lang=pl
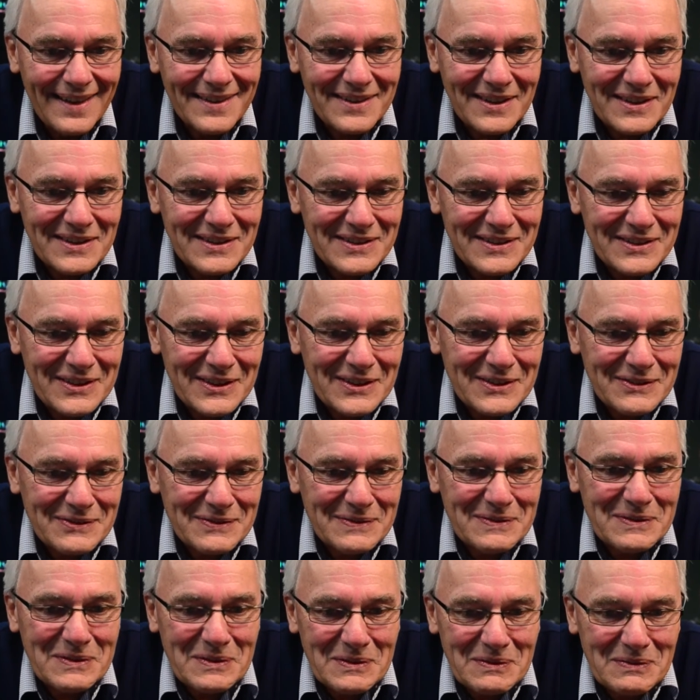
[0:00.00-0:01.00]
No to e,
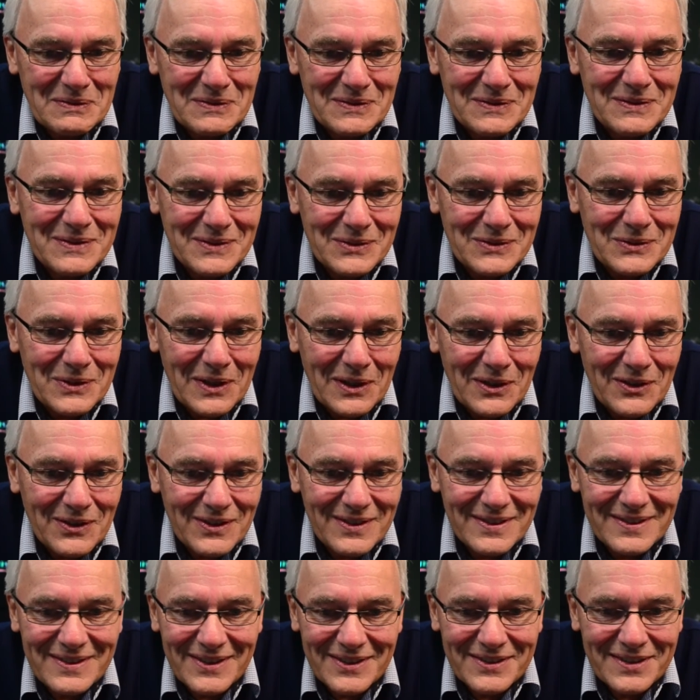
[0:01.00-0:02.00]
tutaj
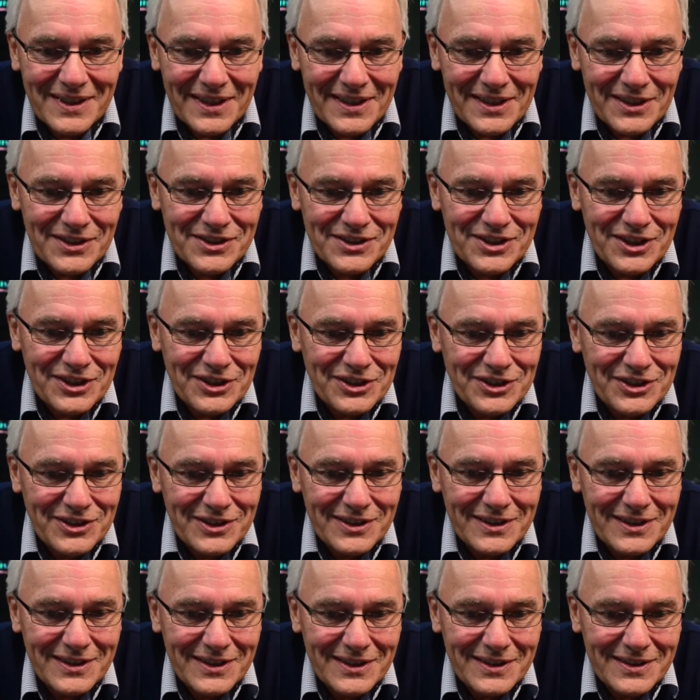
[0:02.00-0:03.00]
oddaję cześć
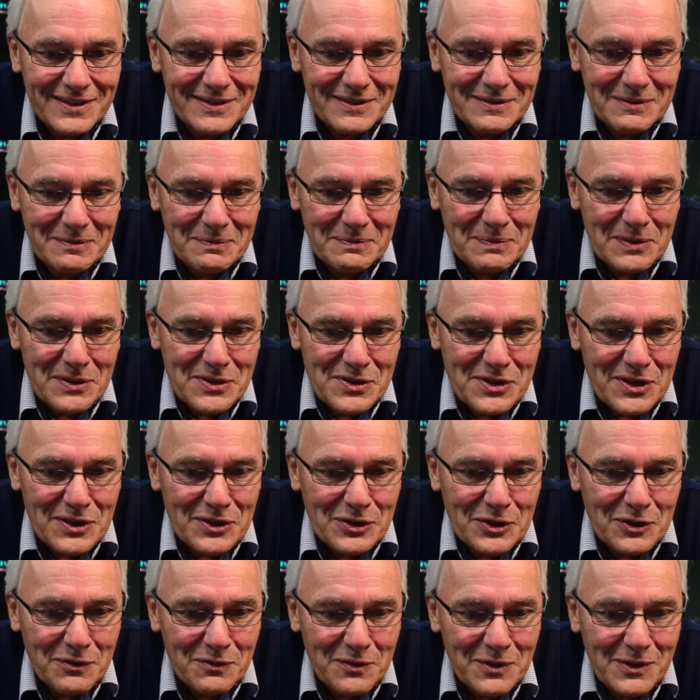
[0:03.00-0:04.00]
i
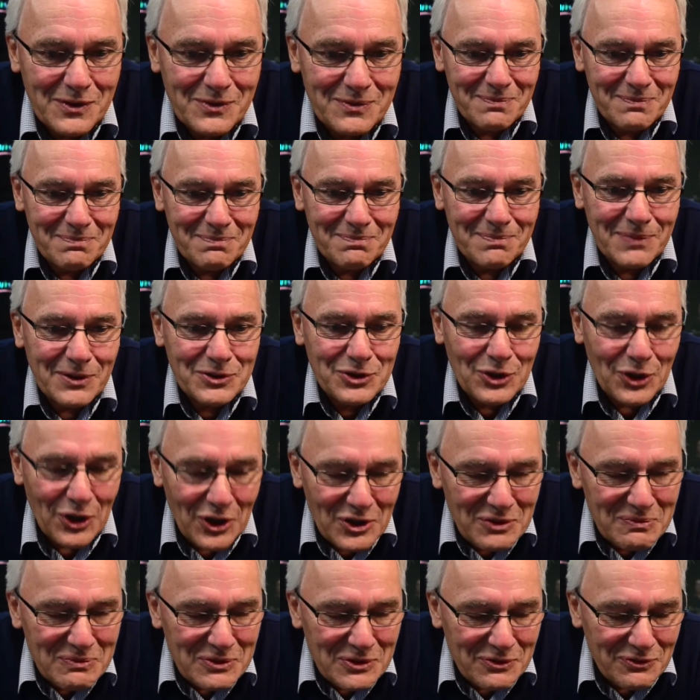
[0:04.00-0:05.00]
prezydentowi, bo to
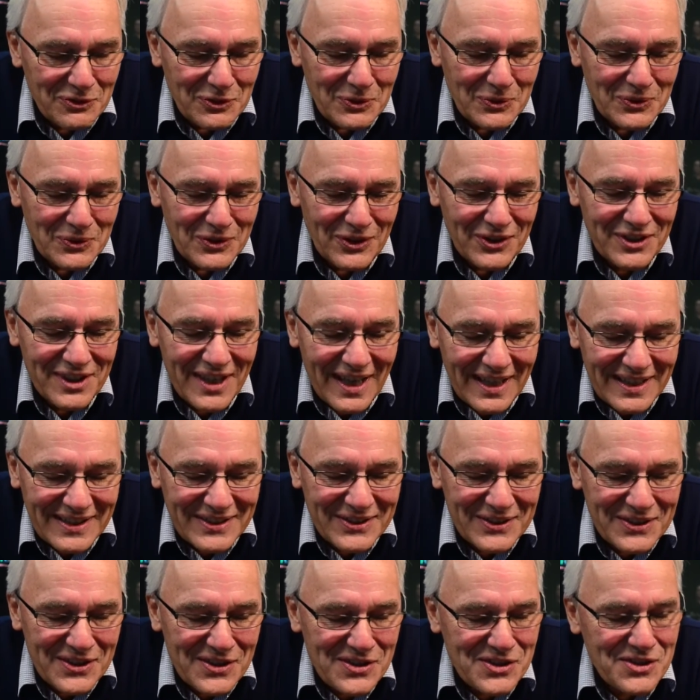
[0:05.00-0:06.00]
on mówił, no jak
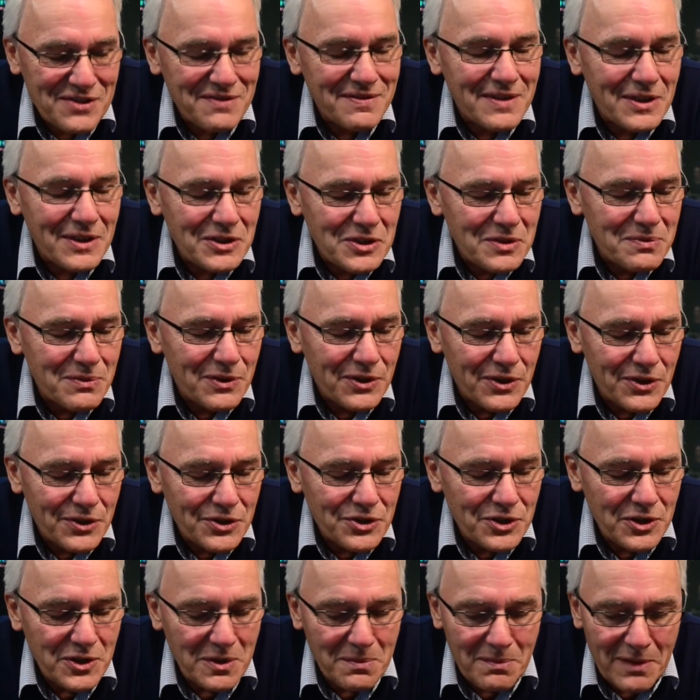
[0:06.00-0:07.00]
to jest, że w naszym
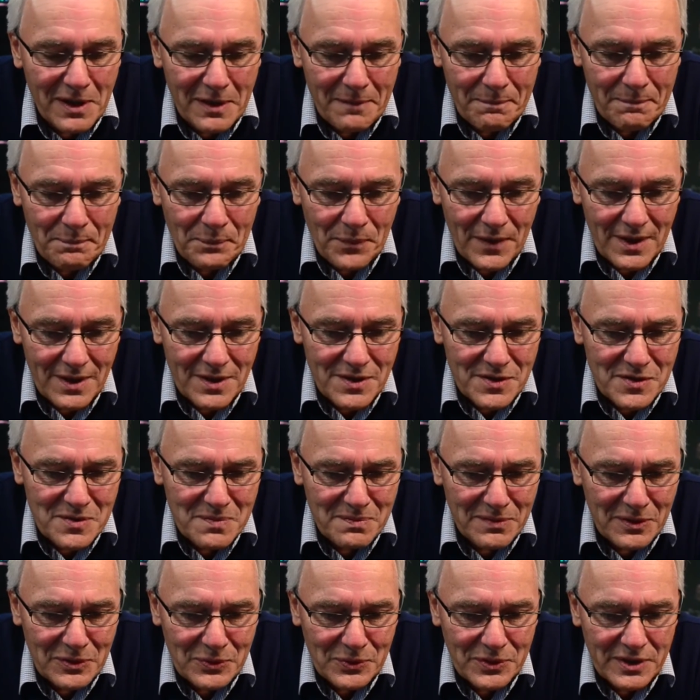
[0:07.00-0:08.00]
ogrodzie nie ma
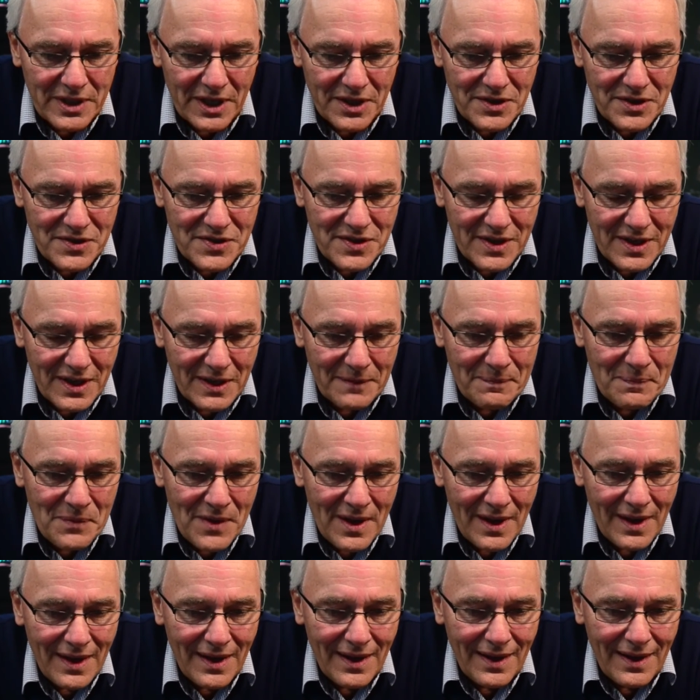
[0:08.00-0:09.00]
symbolu Gdańska.
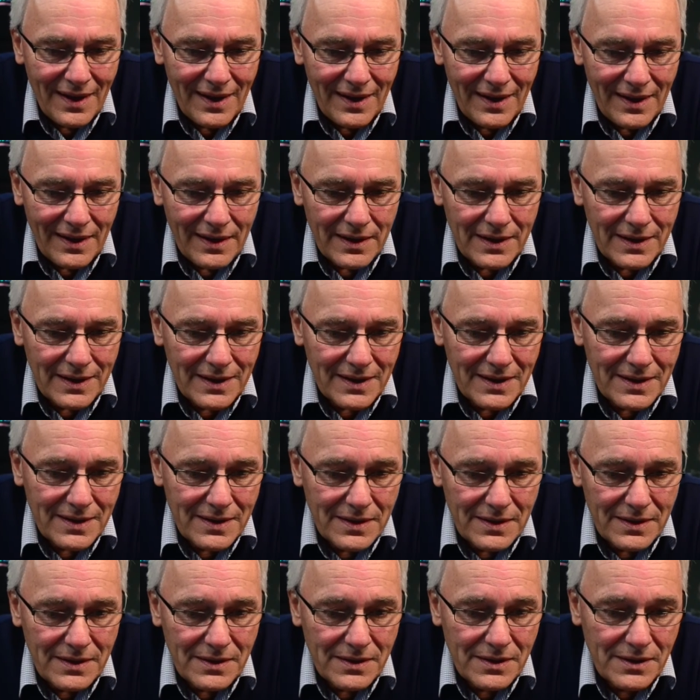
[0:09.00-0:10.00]
E,
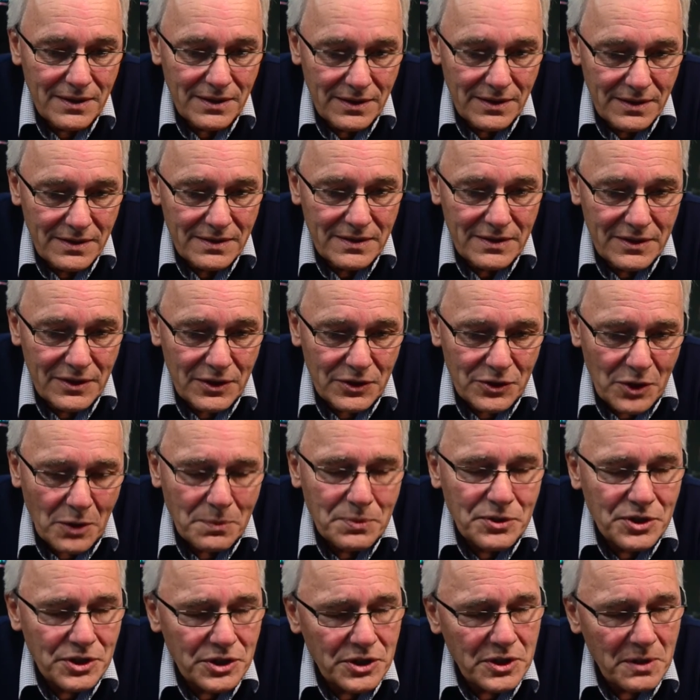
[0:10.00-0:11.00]
no
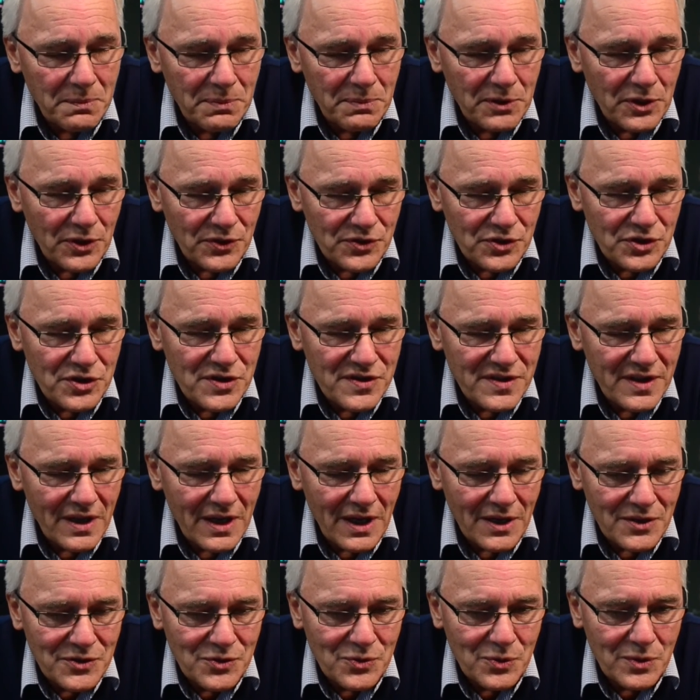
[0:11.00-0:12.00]
dobrze, że te pieniądze się
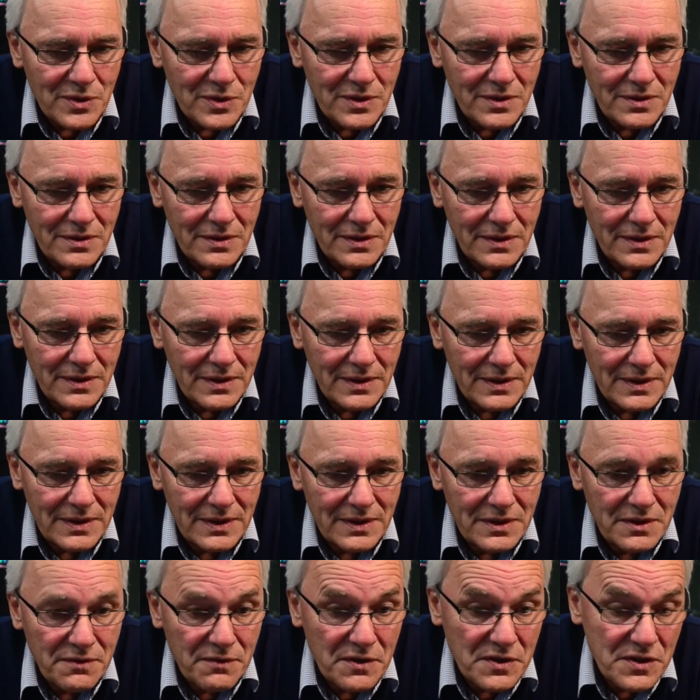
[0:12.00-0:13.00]
znalazły. E,
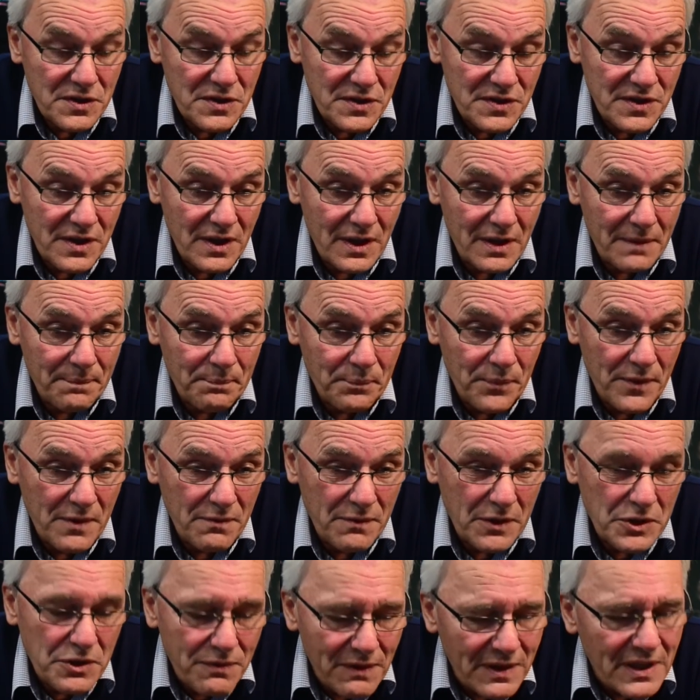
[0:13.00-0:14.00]
inwestycja
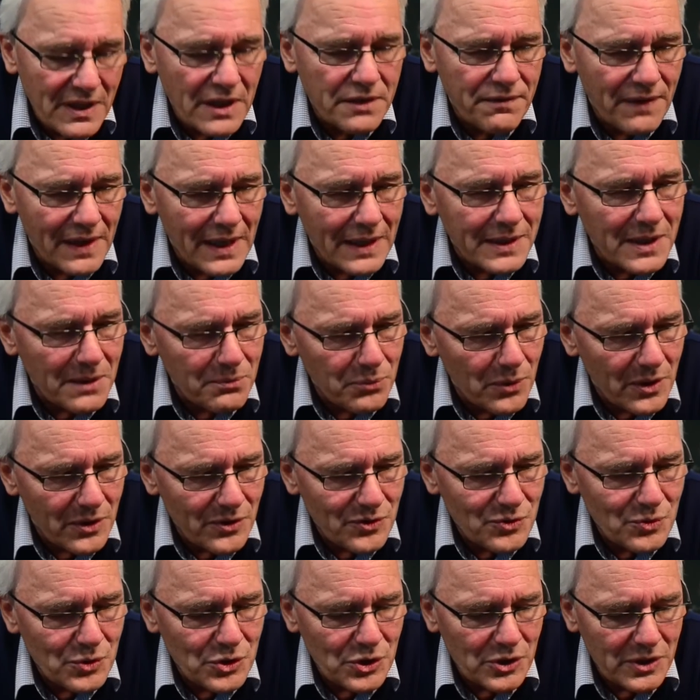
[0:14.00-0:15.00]
właściwie na dwa lata była
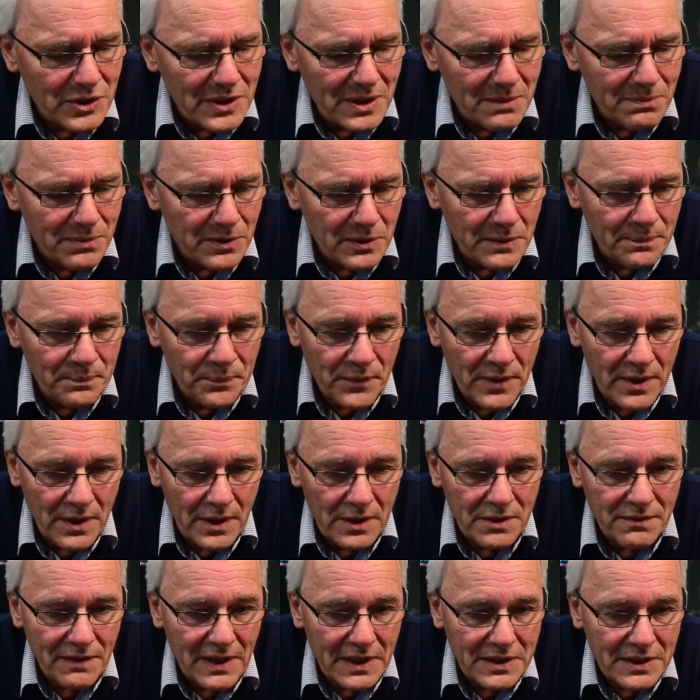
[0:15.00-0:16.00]
rozłożona, bo
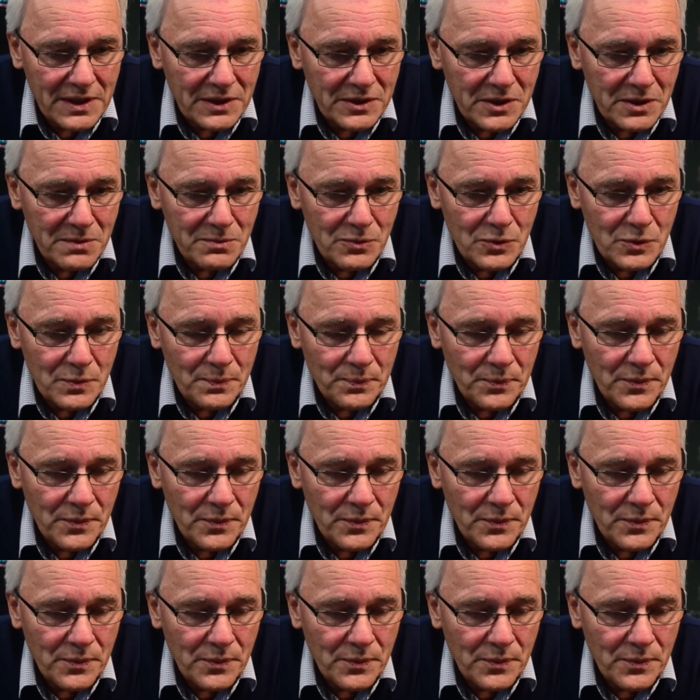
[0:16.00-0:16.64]
e, dwa lata temu